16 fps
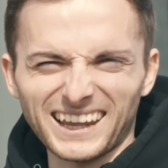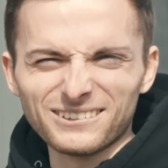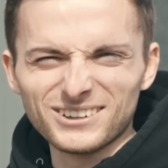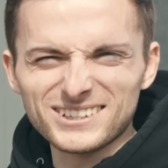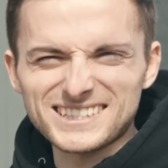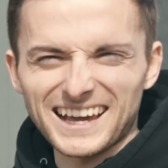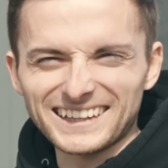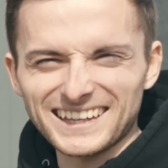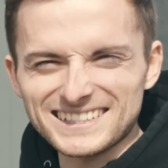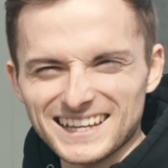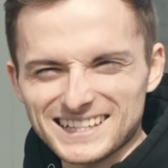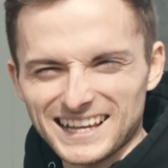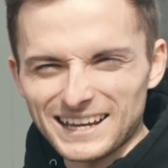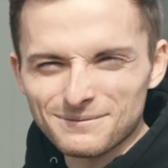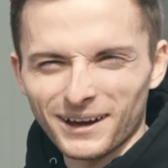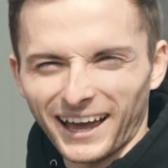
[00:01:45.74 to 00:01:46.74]
Dann würde ich sagen, gehe ich
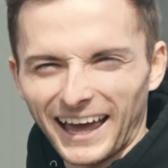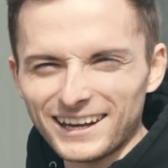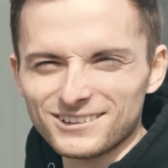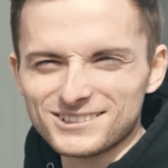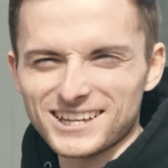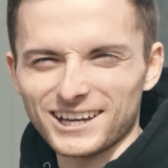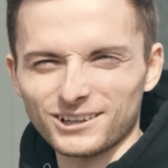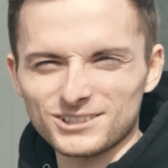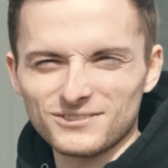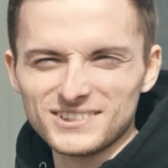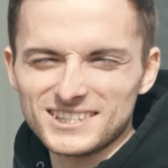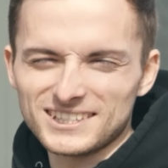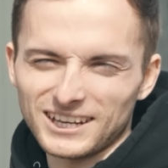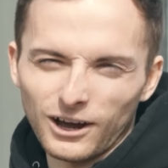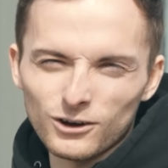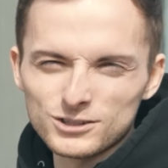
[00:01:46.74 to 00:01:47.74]
jetzt einmal rein und zeige euch, wie
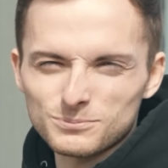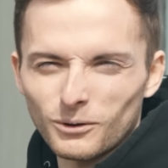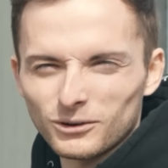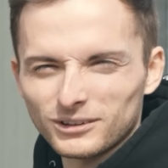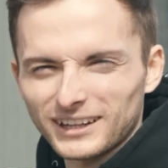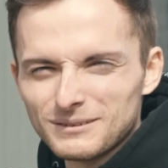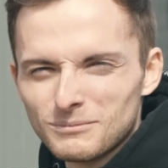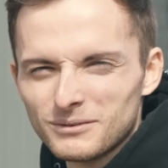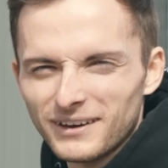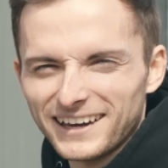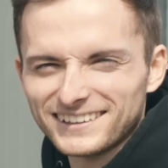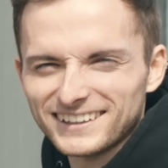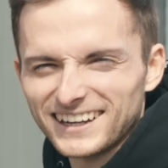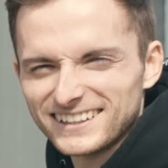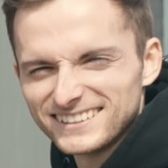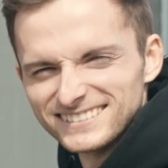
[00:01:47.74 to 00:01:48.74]
sich der Ausbau drin
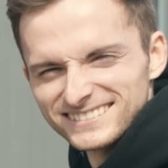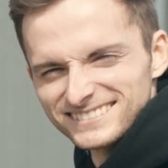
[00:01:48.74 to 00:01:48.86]
bewährt hat.